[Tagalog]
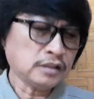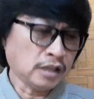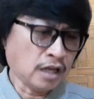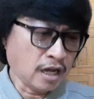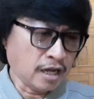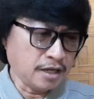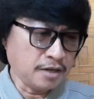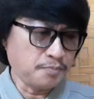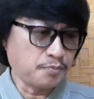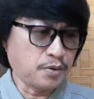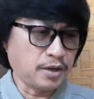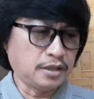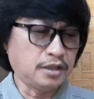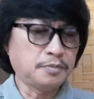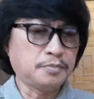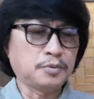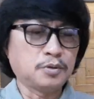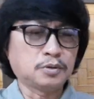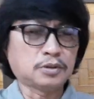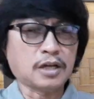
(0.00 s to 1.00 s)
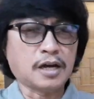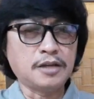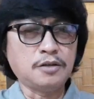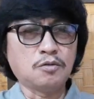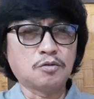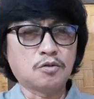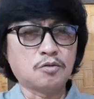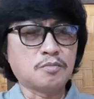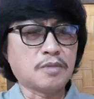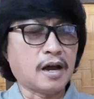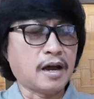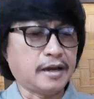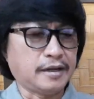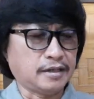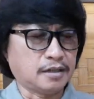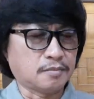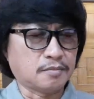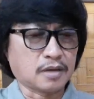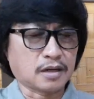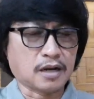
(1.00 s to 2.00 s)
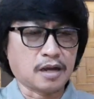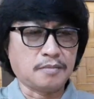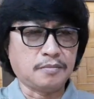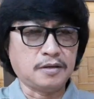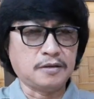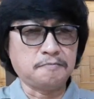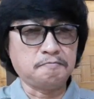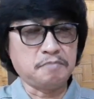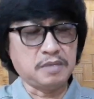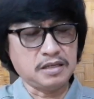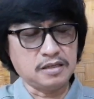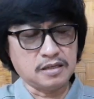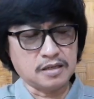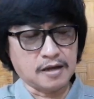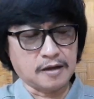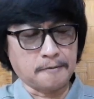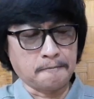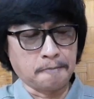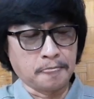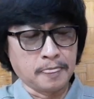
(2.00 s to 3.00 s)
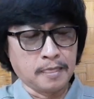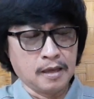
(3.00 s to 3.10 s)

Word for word: ay pwede po tayong kumain ng maraming pinya.